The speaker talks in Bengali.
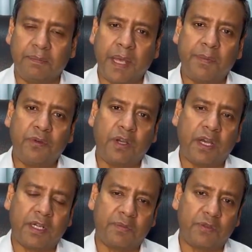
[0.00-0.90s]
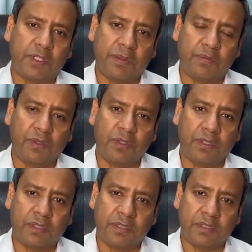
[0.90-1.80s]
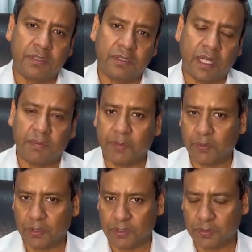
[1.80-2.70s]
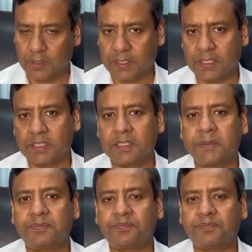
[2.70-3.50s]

ব্যাপক হারে মুসলিম ভোট তার বিপক্ষে চলে গিয়েছে